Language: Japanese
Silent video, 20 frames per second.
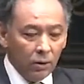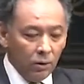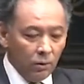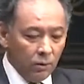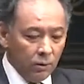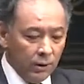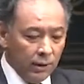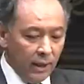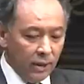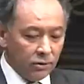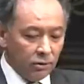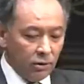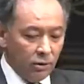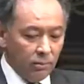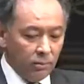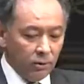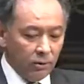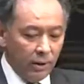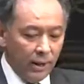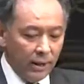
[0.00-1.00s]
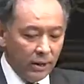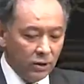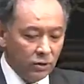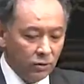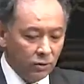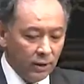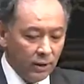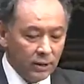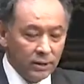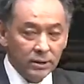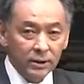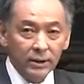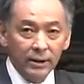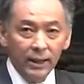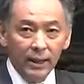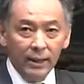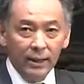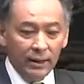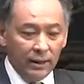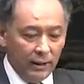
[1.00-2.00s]
論理学というものはアリストテレス以
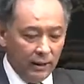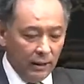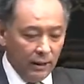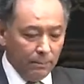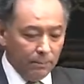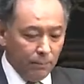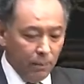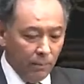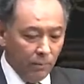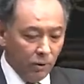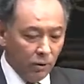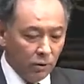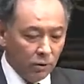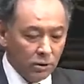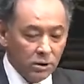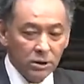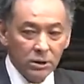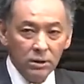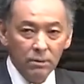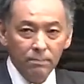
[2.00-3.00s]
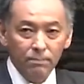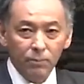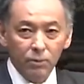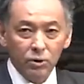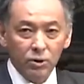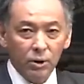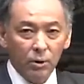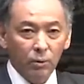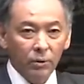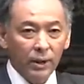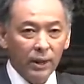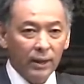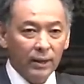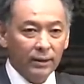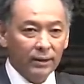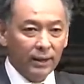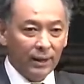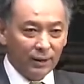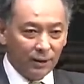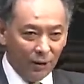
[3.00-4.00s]
来一歩も進歩してこな
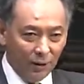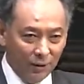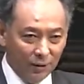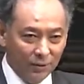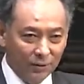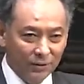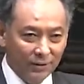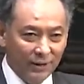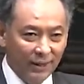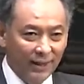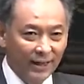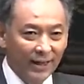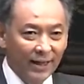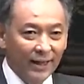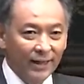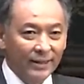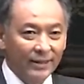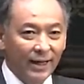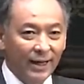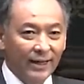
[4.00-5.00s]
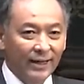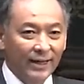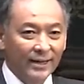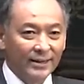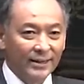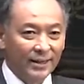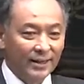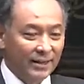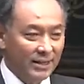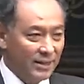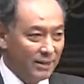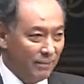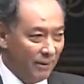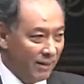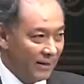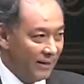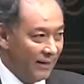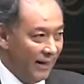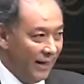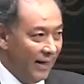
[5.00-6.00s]
かったというふうに断言されてし
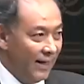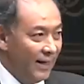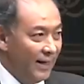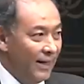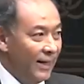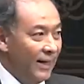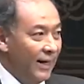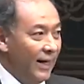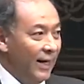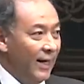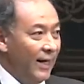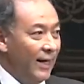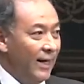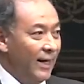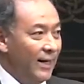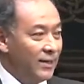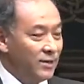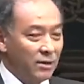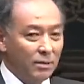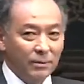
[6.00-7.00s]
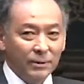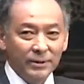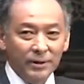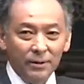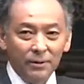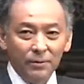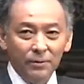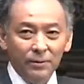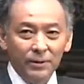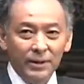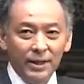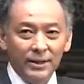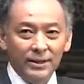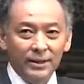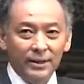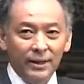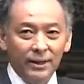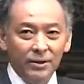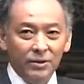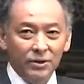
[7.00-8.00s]
まって、えー、それまでの論理学
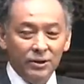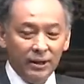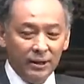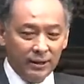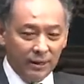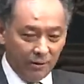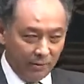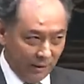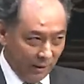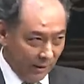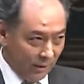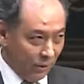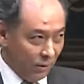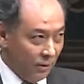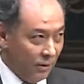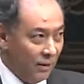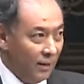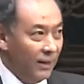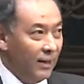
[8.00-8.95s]
者は何をしてきたのかと